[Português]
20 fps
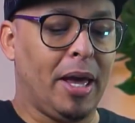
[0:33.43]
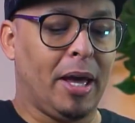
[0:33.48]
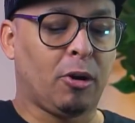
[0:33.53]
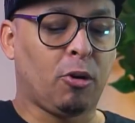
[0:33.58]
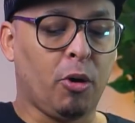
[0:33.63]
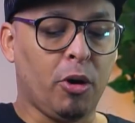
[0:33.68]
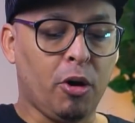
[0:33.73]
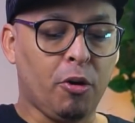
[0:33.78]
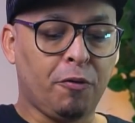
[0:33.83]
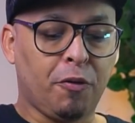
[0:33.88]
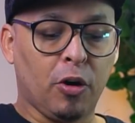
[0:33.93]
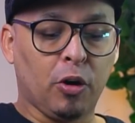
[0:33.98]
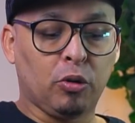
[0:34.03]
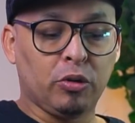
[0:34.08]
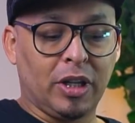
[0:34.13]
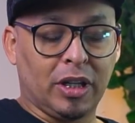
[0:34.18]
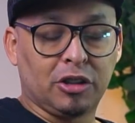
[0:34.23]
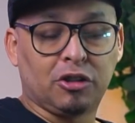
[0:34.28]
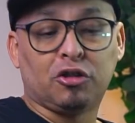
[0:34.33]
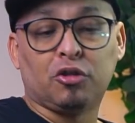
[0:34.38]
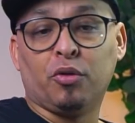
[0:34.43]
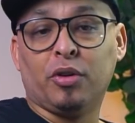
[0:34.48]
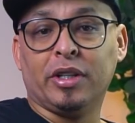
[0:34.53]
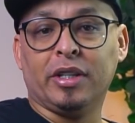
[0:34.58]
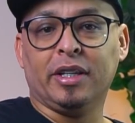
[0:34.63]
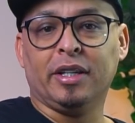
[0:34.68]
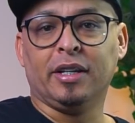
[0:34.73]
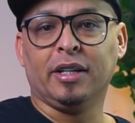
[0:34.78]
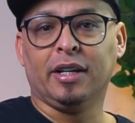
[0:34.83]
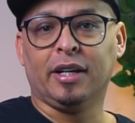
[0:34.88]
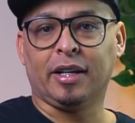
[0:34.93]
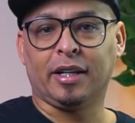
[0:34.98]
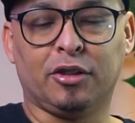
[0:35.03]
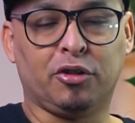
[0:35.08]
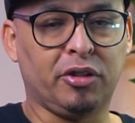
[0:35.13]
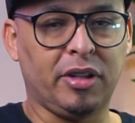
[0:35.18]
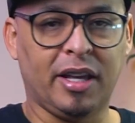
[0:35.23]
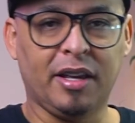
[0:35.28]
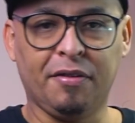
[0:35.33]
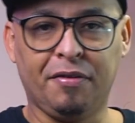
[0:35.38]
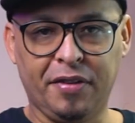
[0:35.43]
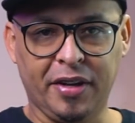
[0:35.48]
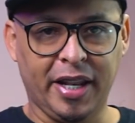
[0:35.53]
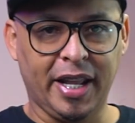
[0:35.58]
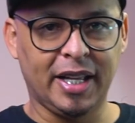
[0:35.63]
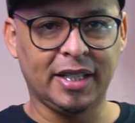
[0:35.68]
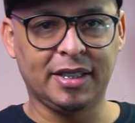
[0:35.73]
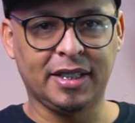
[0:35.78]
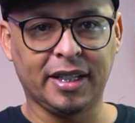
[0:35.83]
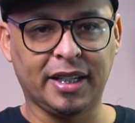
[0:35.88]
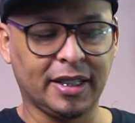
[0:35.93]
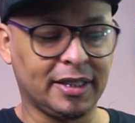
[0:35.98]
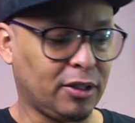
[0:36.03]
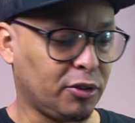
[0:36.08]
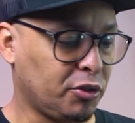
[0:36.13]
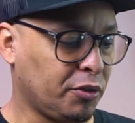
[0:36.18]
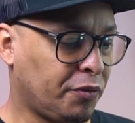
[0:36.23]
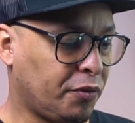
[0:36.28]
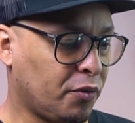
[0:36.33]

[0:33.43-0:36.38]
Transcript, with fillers: é, qual é o foco da Sony? A Sony é referência em questão de